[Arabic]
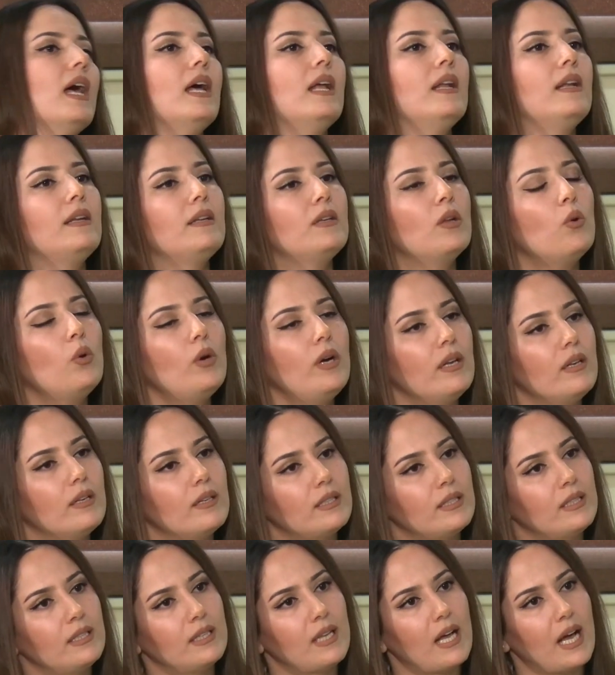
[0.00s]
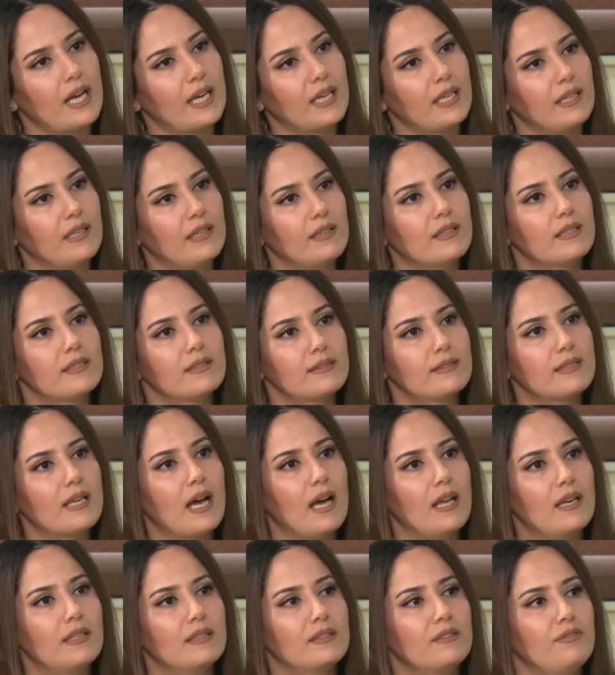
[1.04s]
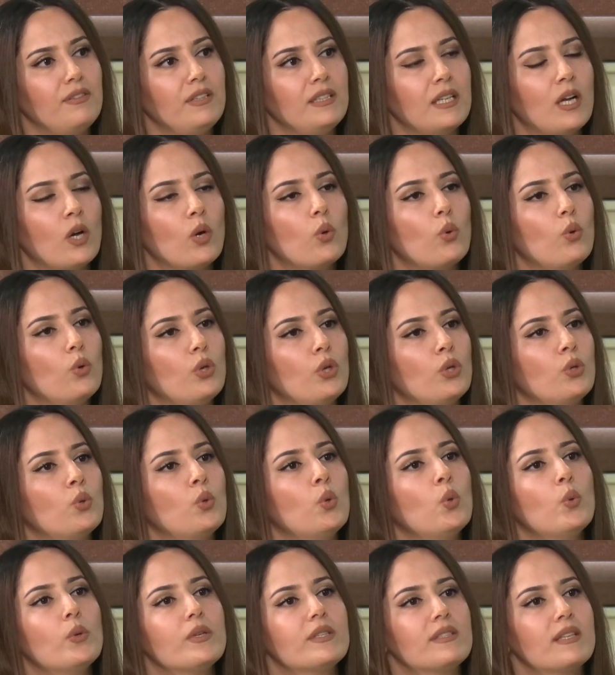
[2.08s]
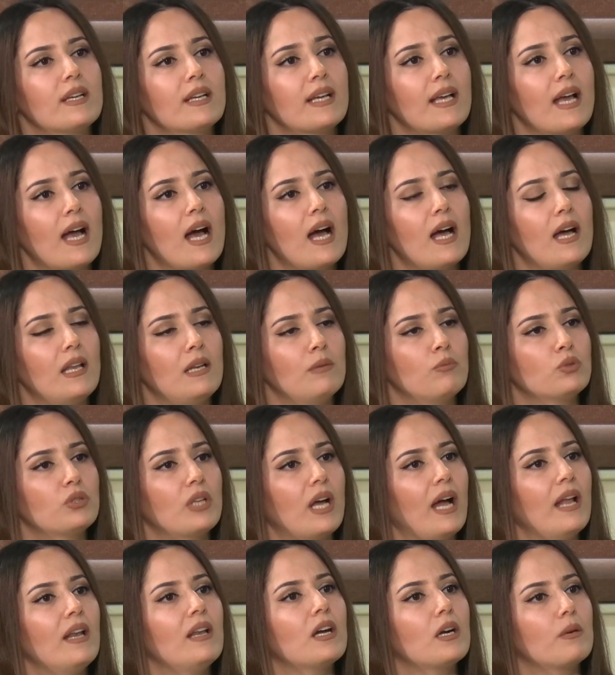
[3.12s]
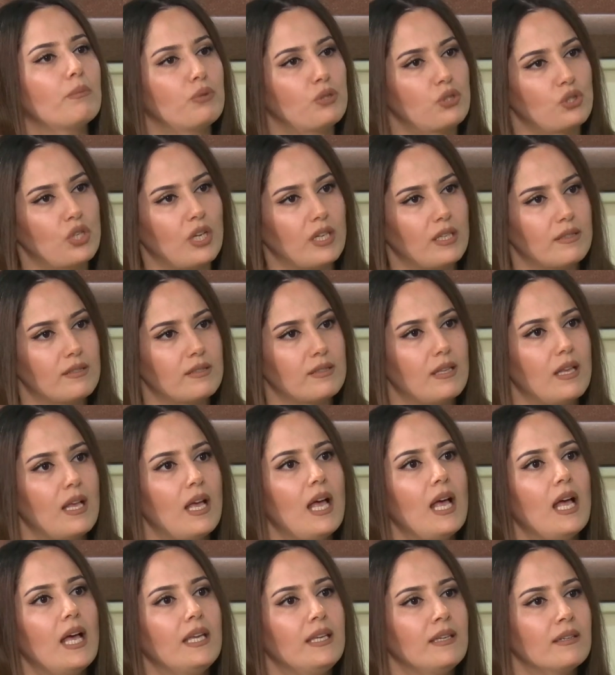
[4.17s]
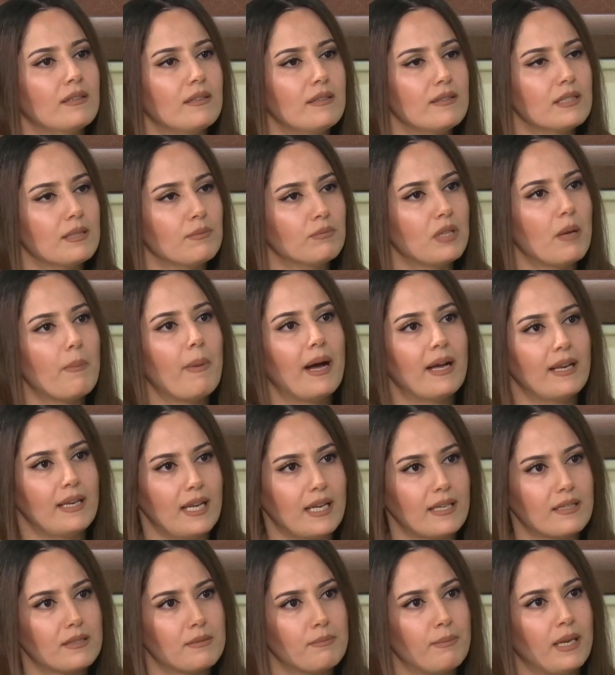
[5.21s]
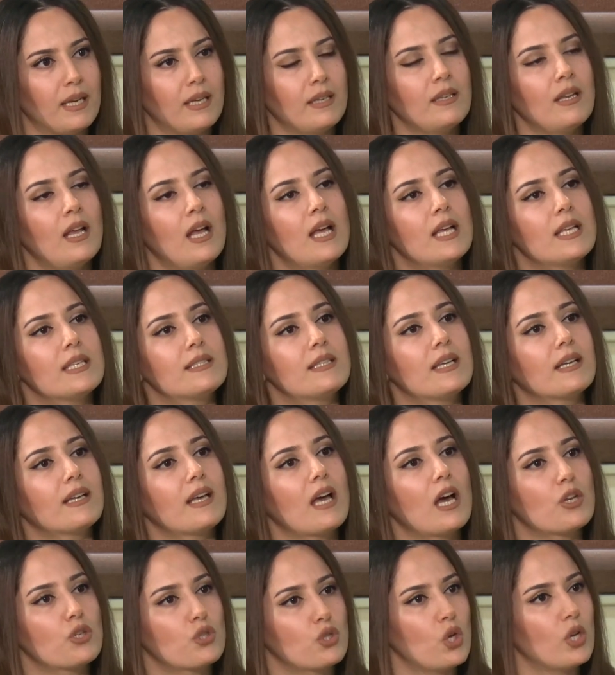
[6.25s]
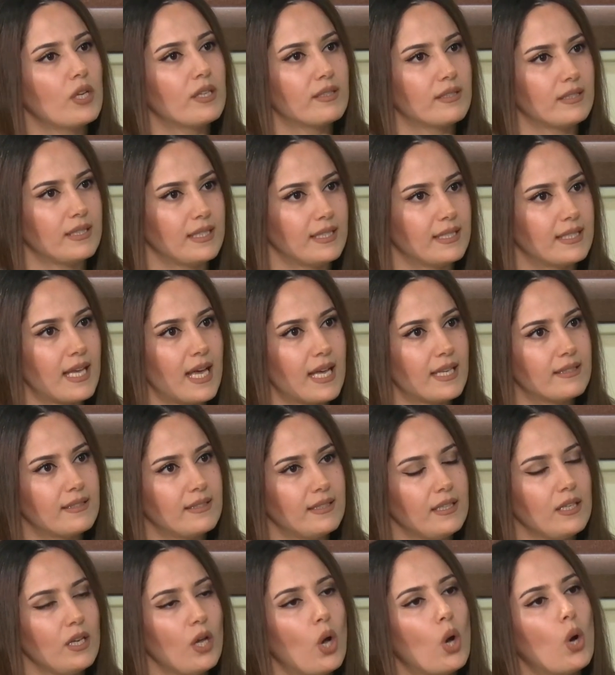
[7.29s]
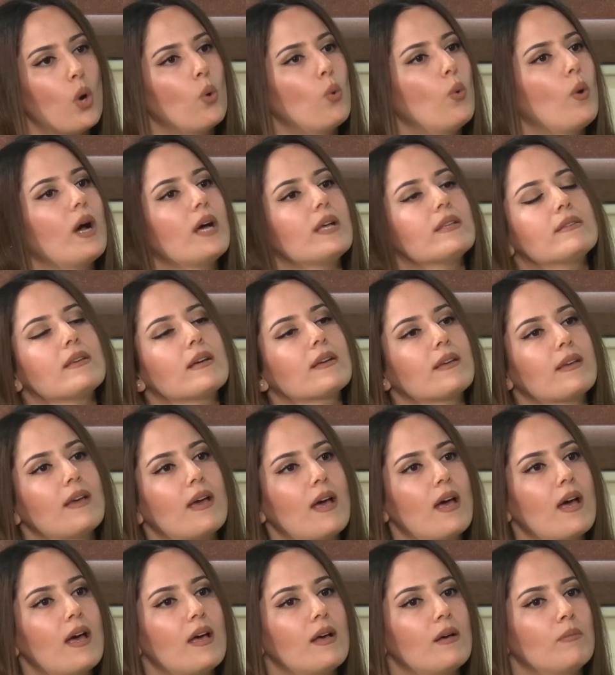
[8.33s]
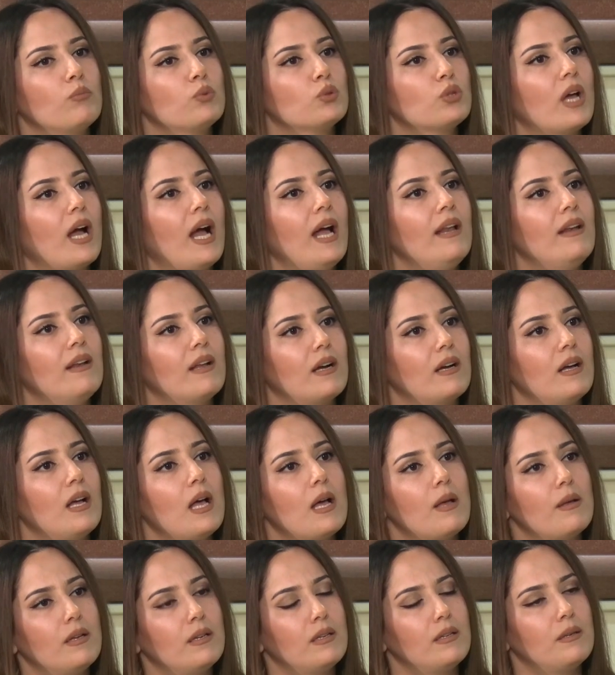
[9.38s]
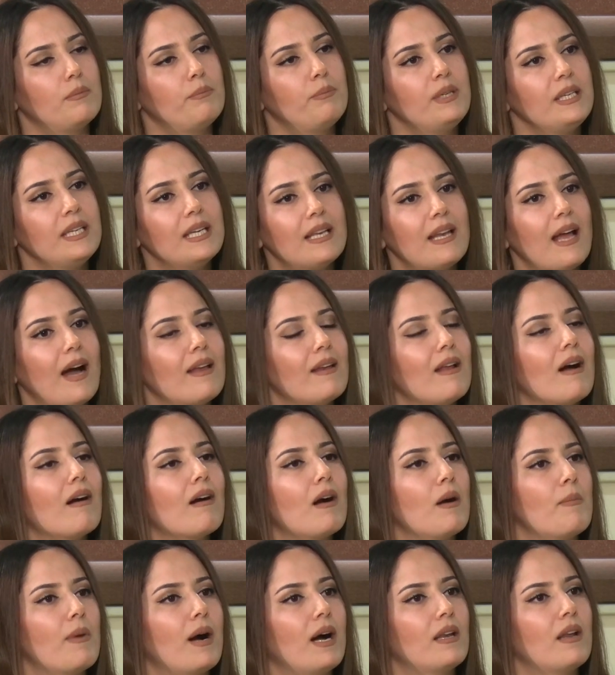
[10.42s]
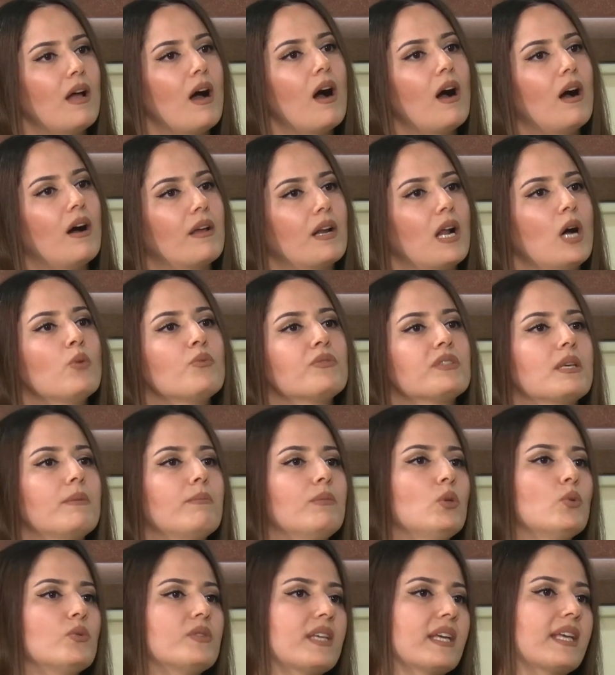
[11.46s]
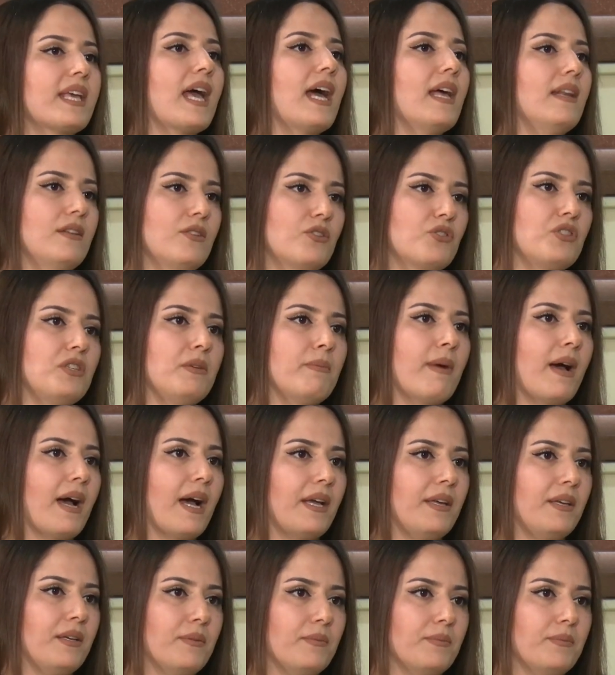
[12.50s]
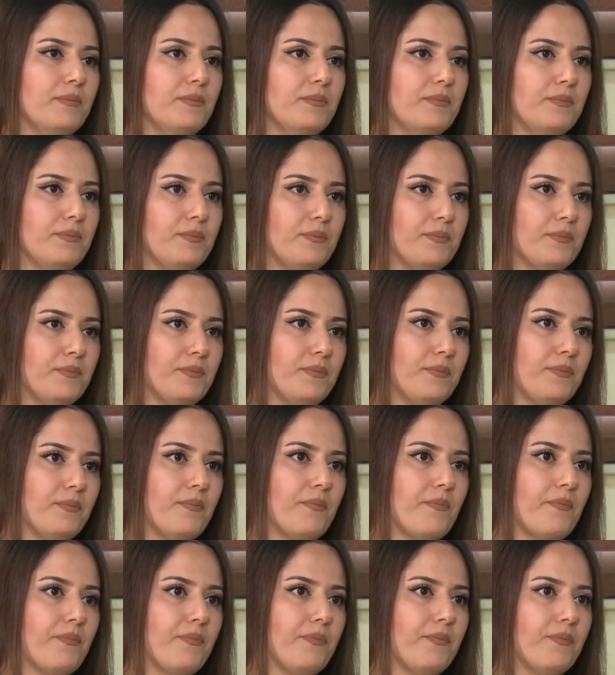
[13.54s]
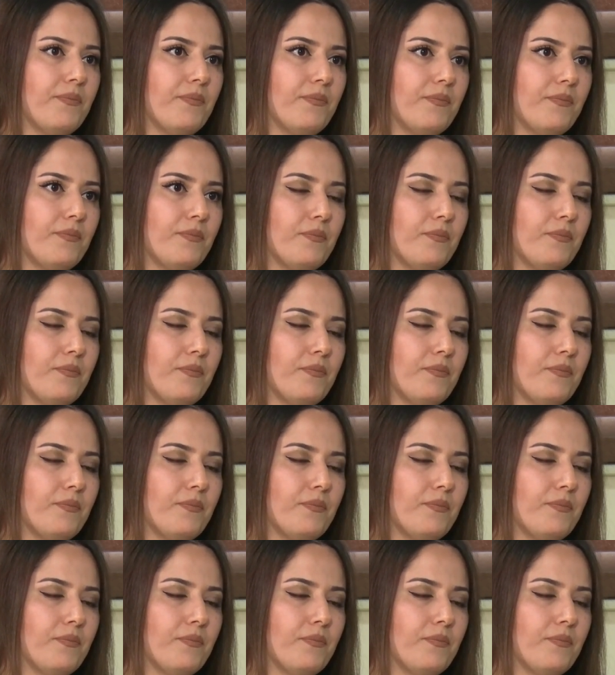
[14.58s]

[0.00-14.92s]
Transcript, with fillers: النوع الاخير الثالث فينا نقول انه هو الذكاء المتعلق بالشخص، ينقسم طبعا لقسمين، ذكاء شخصي ذاتي وذكاء متعلق آه، بالعلاقه مع الاخر او نسميه الذكاء الاجتماعي. نعم، تنقول آه،